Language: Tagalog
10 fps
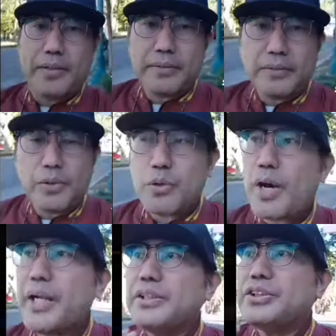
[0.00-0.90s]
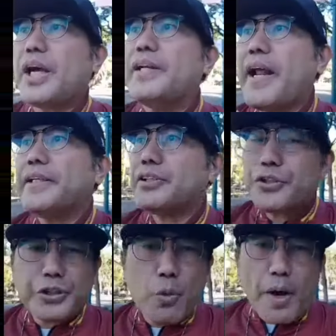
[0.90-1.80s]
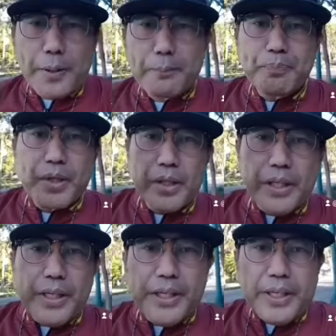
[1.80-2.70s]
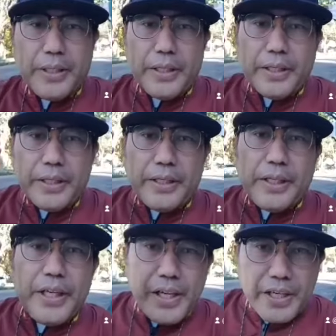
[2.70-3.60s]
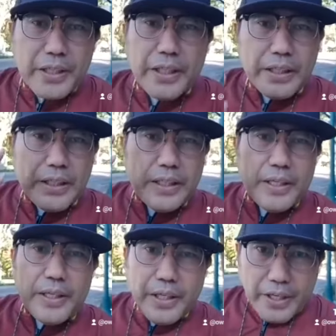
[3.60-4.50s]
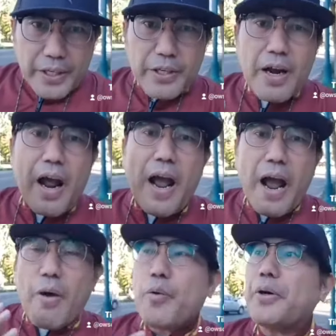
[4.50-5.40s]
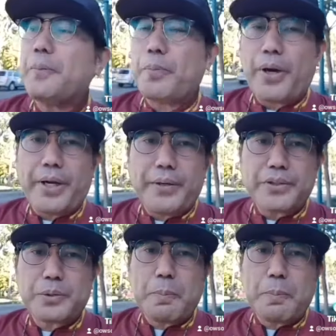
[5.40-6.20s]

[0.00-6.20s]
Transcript: Alright, John 9.31 He hear our prayers.